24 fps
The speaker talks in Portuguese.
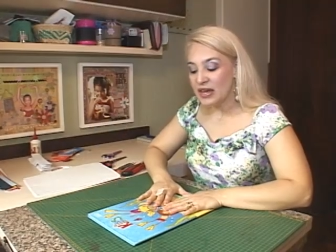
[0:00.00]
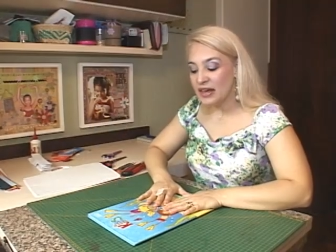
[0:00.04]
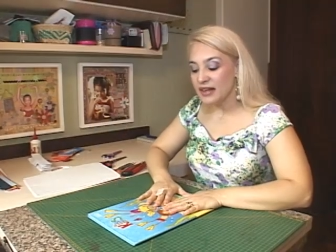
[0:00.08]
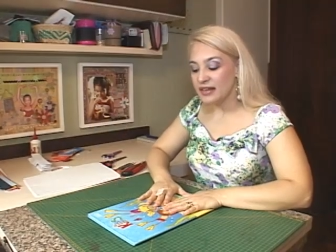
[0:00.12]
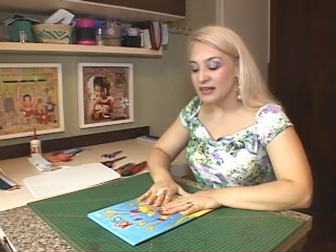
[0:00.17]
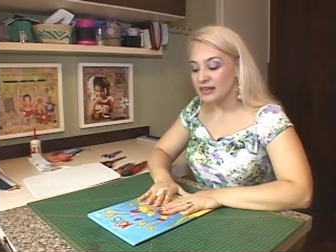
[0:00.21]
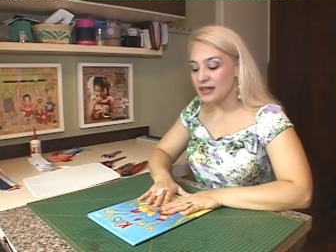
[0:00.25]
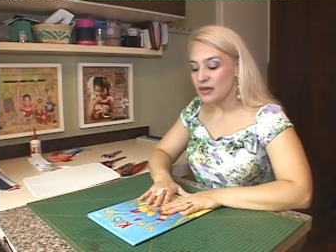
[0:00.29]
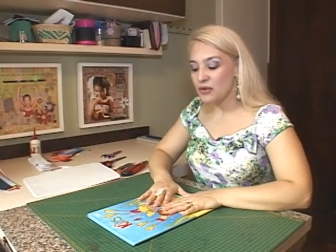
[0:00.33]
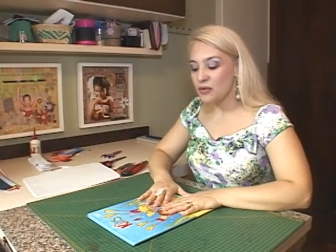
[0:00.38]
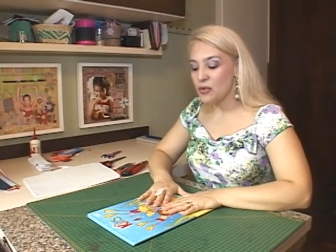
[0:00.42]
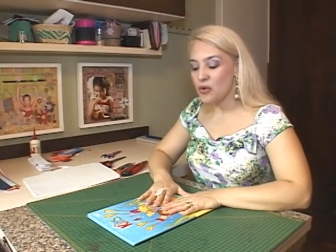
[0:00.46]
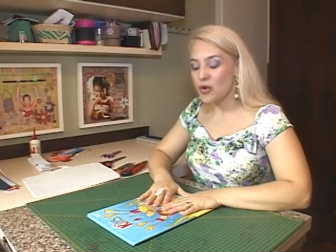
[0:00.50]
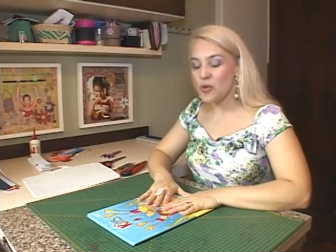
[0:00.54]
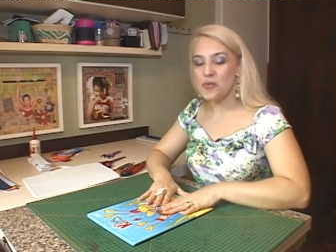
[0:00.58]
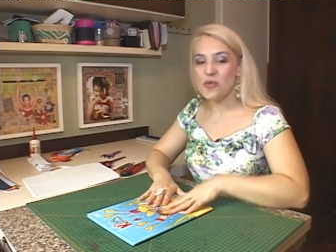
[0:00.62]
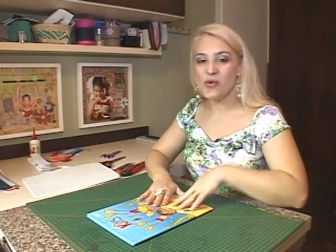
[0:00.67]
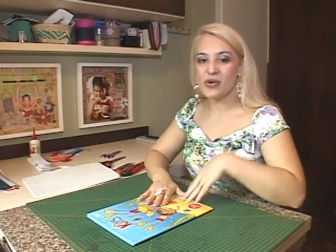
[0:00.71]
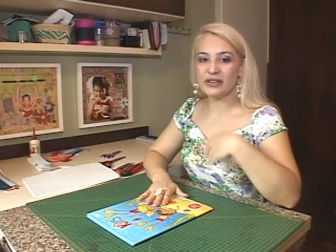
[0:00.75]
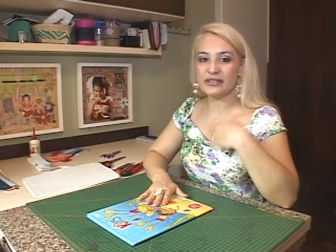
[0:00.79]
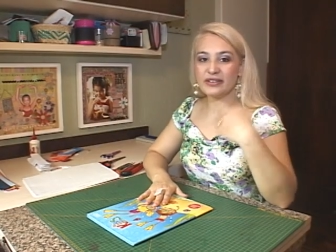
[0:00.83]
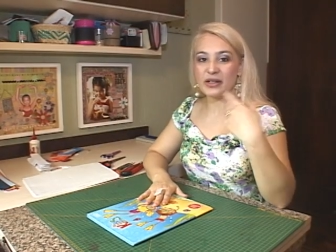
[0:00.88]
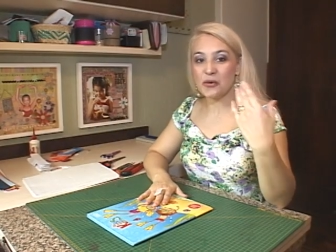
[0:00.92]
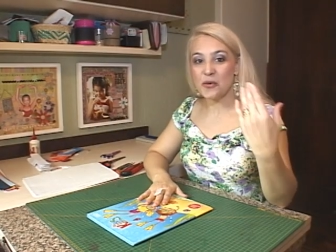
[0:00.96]
Então, como
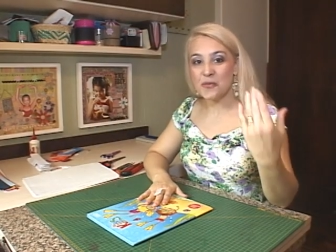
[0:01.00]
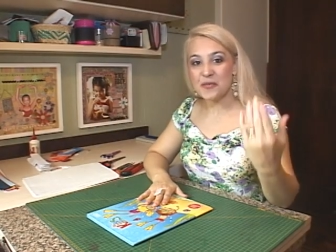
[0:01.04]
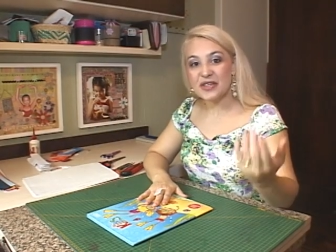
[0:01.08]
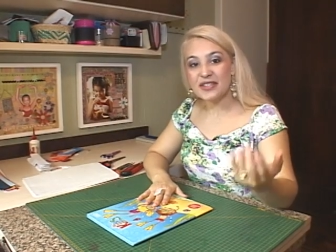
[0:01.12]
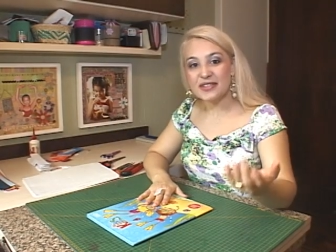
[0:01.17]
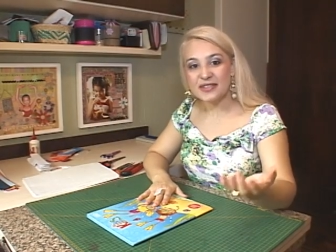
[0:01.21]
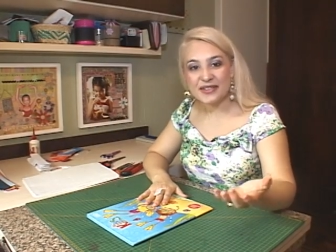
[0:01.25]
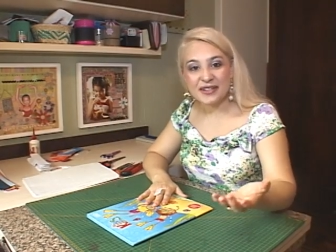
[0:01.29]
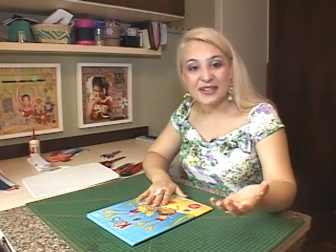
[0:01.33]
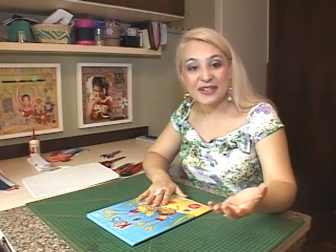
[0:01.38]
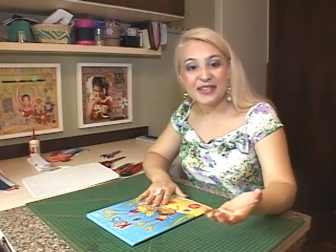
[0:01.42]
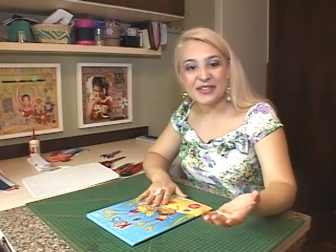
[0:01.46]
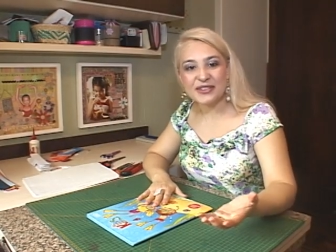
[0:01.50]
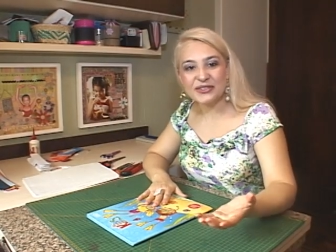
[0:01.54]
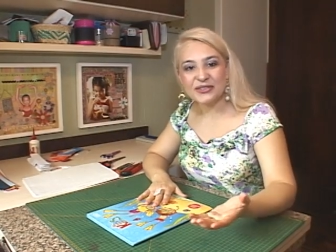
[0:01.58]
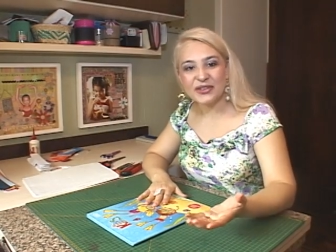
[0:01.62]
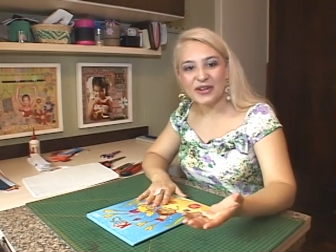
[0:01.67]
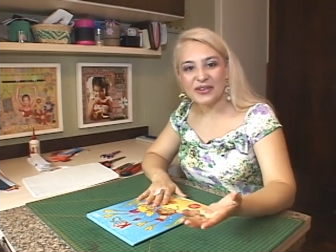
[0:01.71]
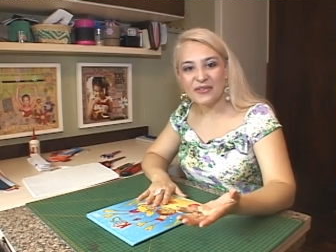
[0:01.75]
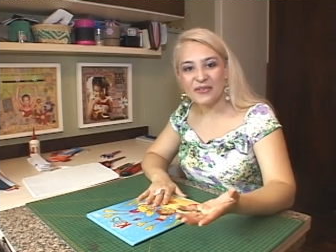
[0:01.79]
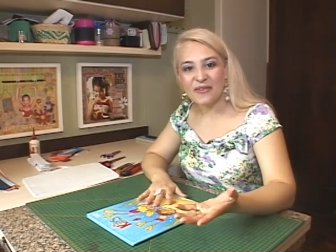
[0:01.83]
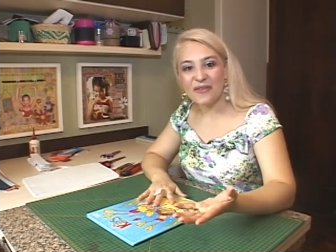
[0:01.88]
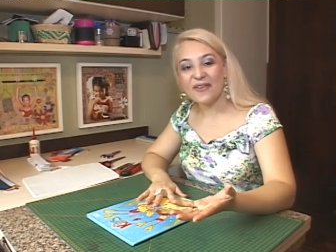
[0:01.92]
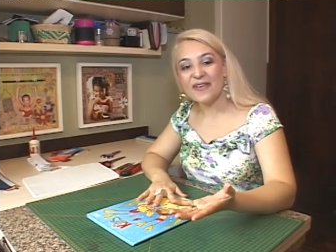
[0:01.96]
o ano tá começando
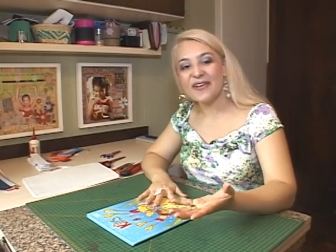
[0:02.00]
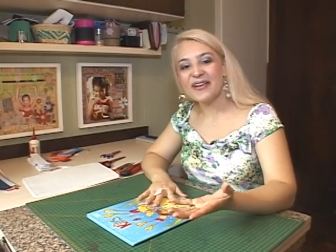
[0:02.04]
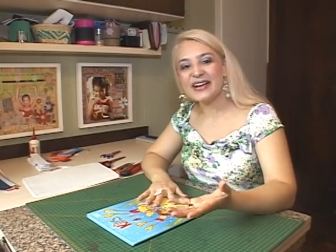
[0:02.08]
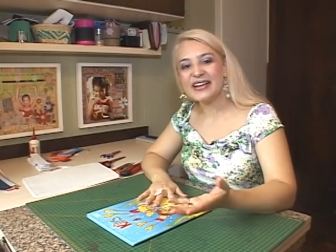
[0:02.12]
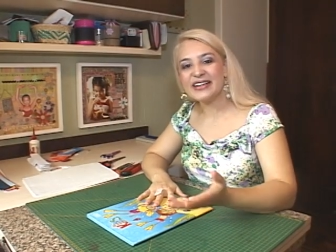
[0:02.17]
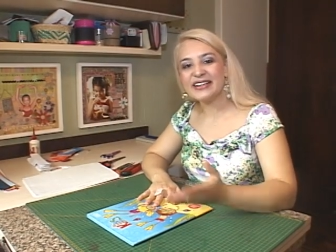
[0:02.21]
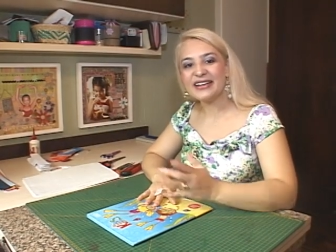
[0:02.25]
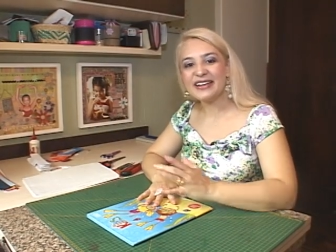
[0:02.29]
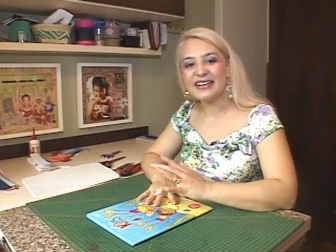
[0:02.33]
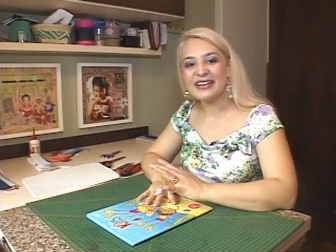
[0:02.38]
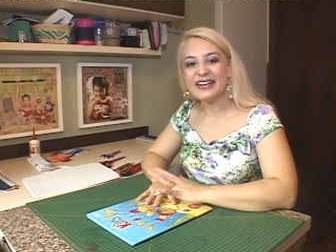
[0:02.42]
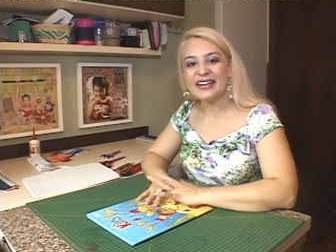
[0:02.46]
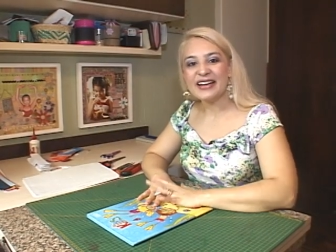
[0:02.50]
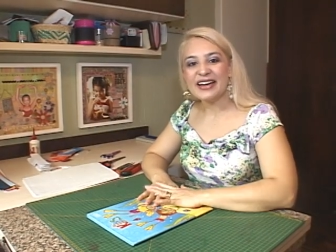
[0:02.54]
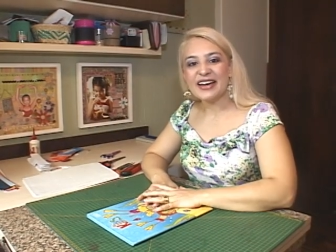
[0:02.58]
agora,